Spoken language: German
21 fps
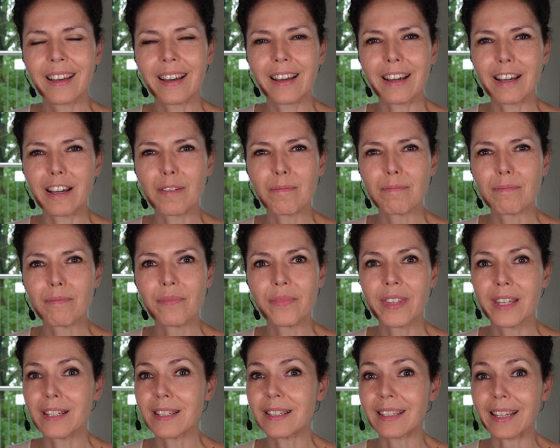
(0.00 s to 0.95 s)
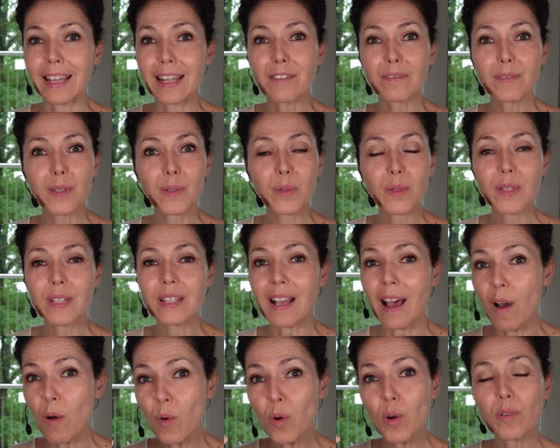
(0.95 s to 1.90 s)
ähm, dann drehen wir uns
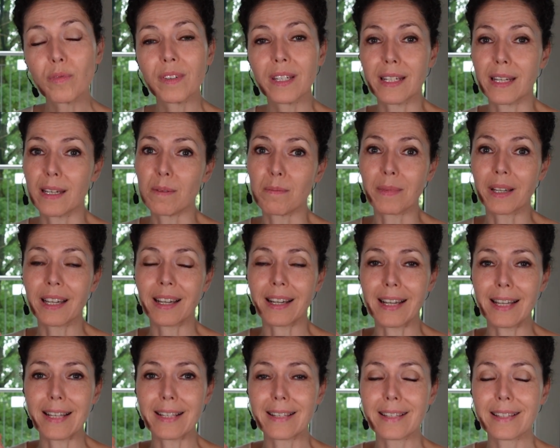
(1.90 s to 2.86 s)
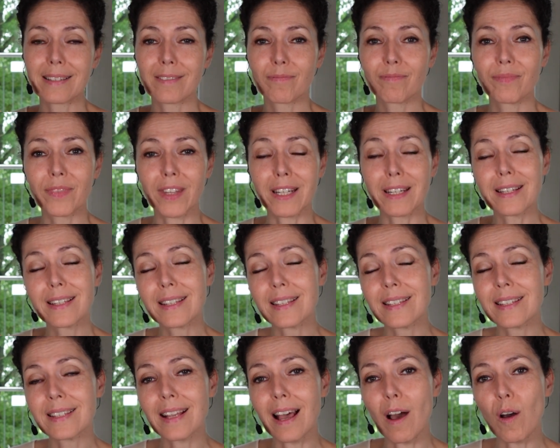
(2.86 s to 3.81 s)
auch wieder im Kreis. Dann ist
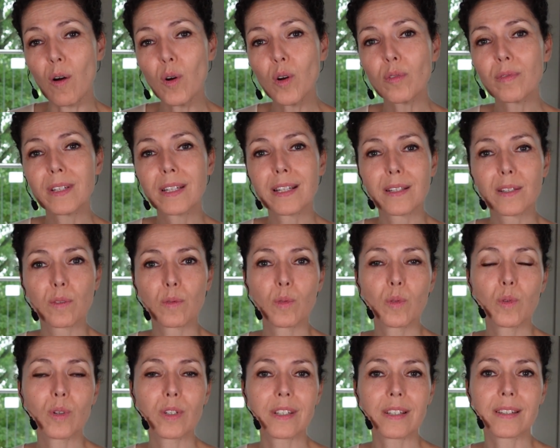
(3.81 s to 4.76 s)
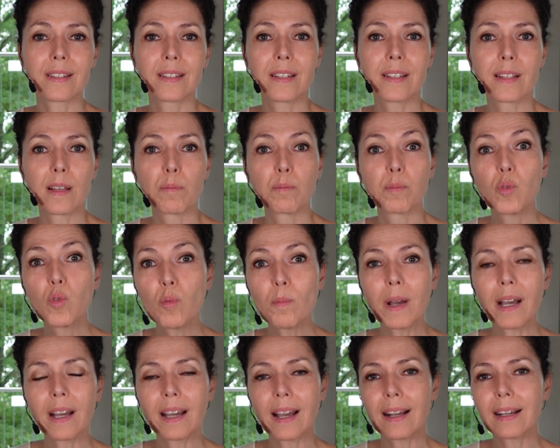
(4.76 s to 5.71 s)
es auch wieder so, dass dieser
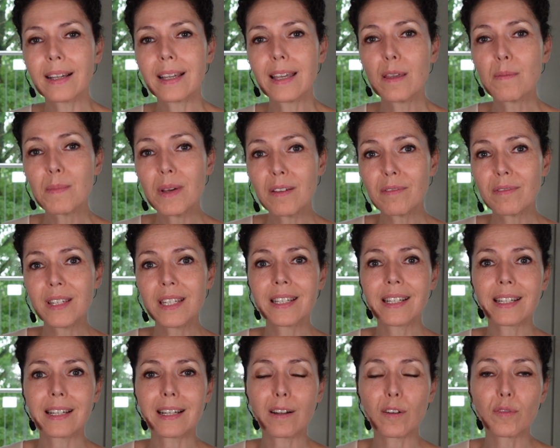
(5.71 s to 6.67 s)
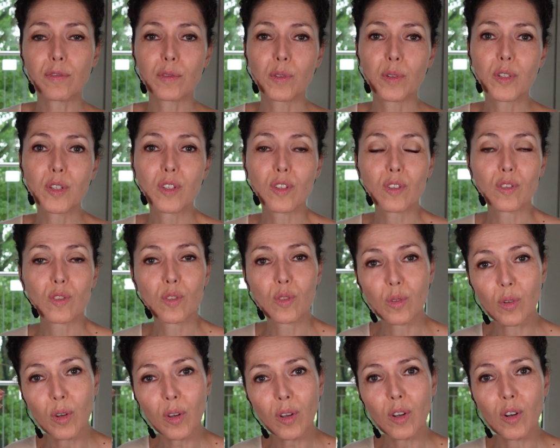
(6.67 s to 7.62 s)
Boomerang immer wieder auf uns
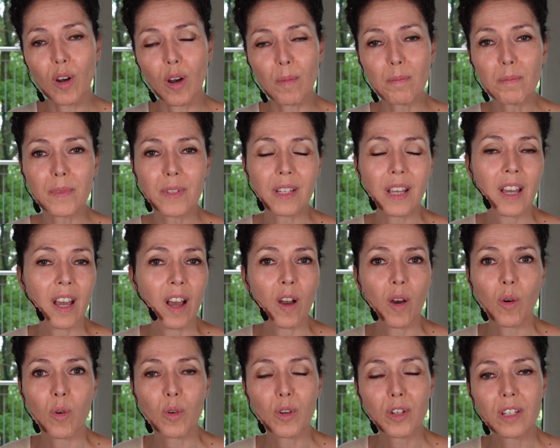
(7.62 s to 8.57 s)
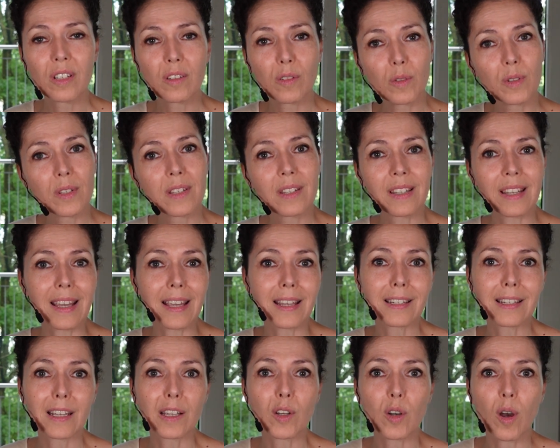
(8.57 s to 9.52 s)
zurückkommt und uns
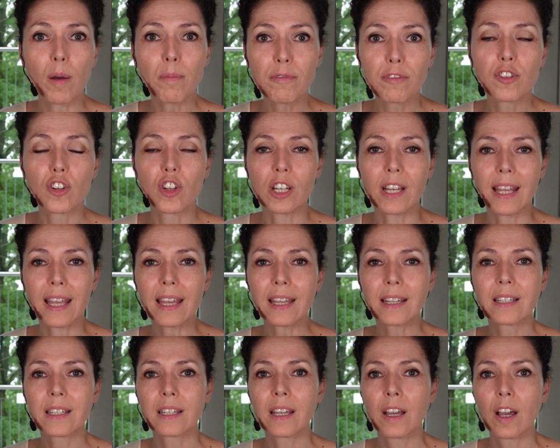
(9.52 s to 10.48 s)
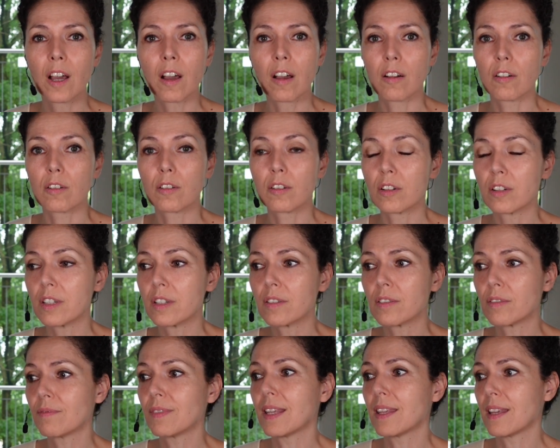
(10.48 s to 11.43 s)
gegen den Kopf schlägt
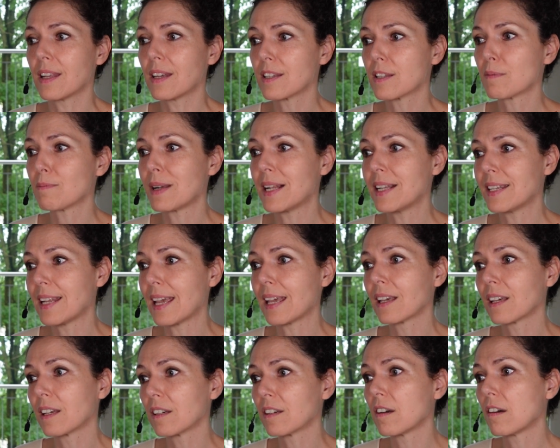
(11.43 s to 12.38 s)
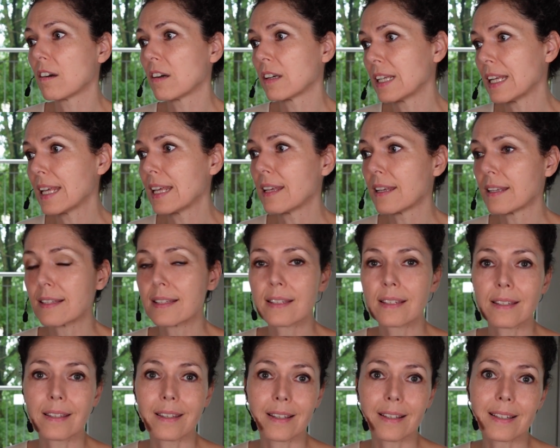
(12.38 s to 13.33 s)
und wir jedes Mal denken, oh nee,
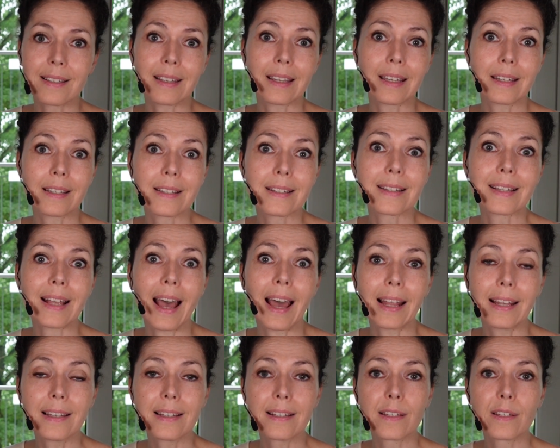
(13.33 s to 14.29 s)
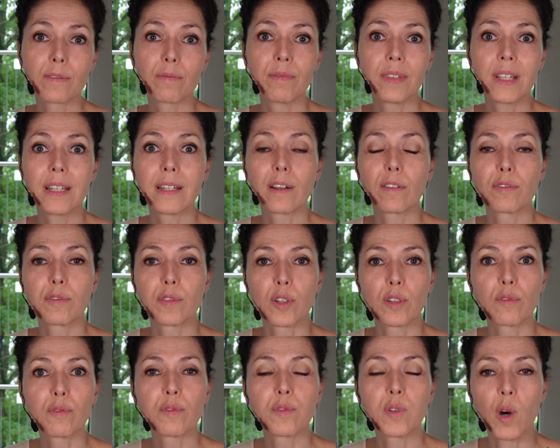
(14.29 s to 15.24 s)
jetzt, jetzt geht es alles wieder
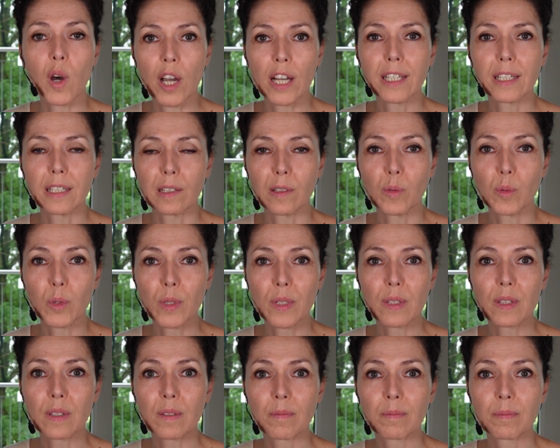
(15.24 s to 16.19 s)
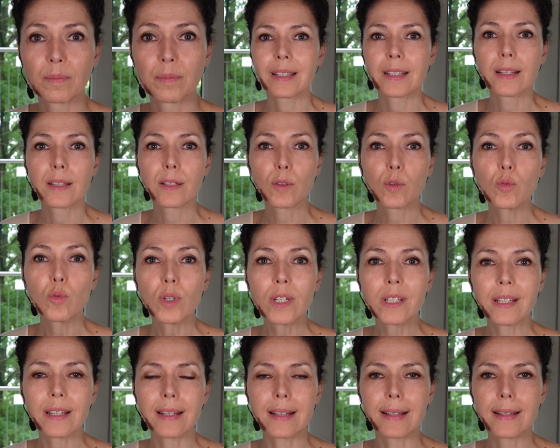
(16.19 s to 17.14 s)
von vorne los. Das
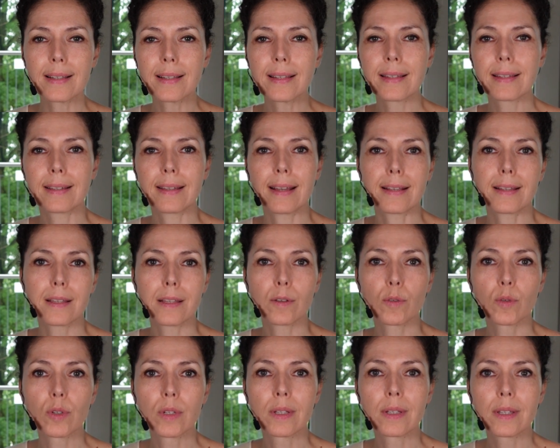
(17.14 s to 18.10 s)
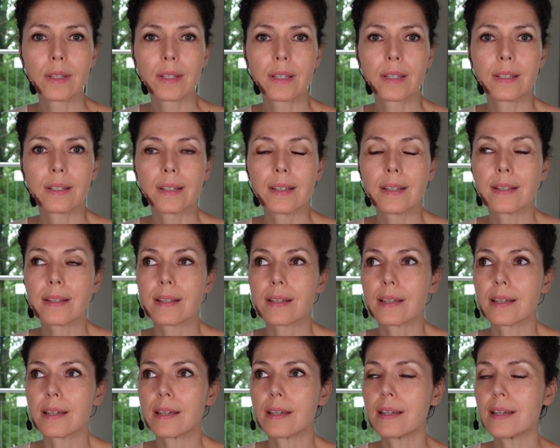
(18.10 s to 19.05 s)
Gute ist, dass uns
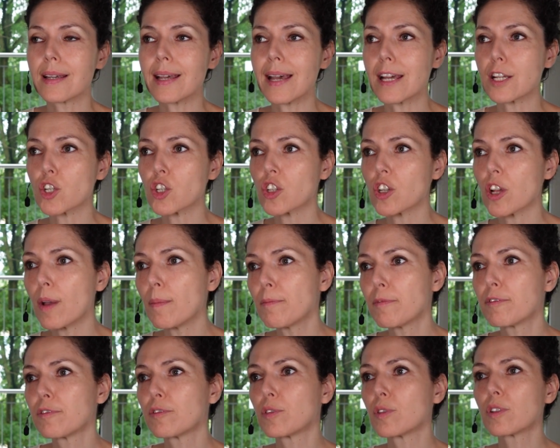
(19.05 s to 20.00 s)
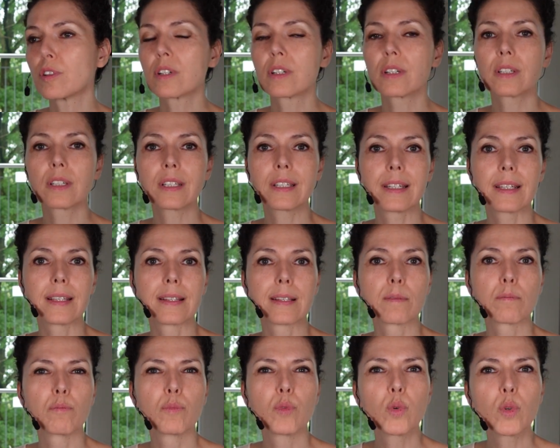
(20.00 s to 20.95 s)
diese Erschöpfung,
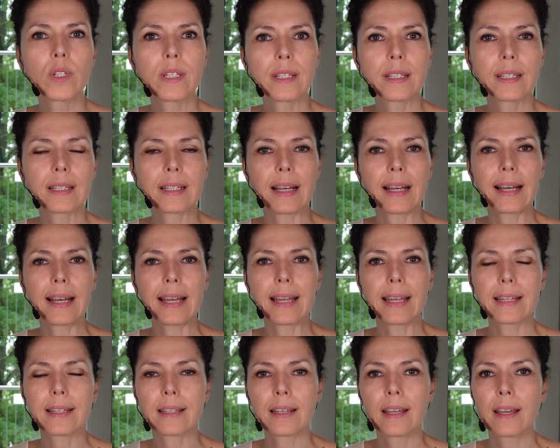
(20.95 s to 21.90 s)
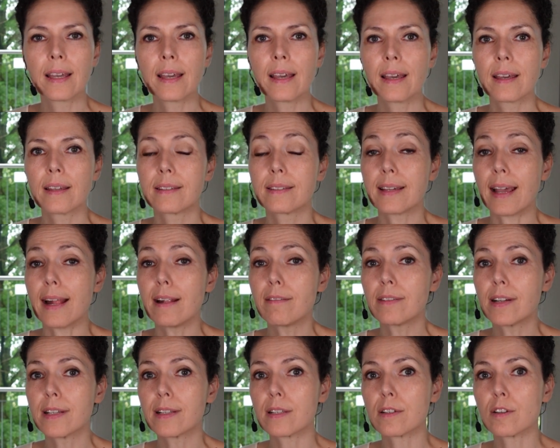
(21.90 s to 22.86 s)
diese Müdigkeit,
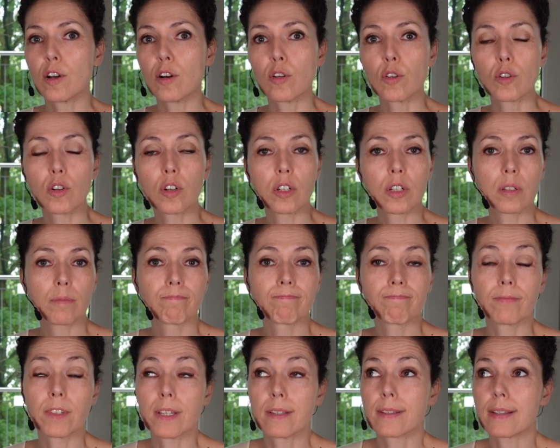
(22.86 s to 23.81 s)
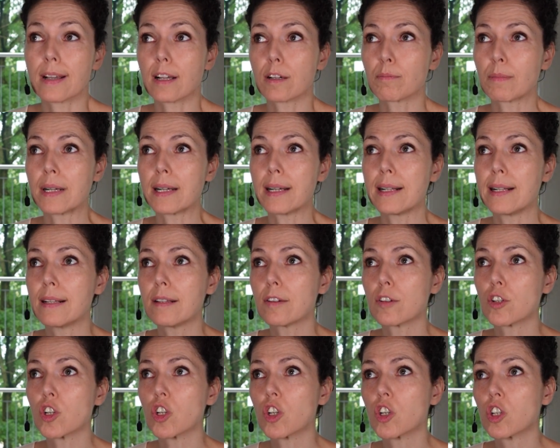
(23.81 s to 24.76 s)
teilweise auch, ich sag mal,
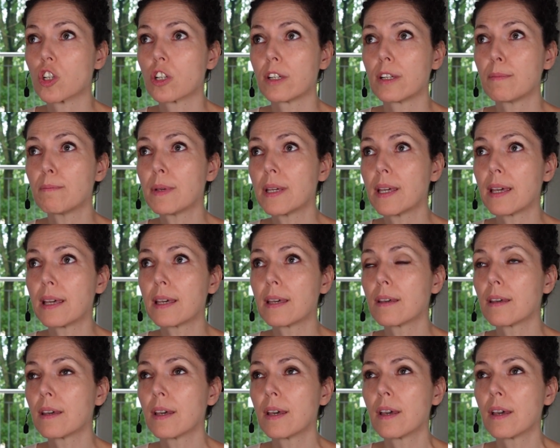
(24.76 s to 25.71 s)
schlimme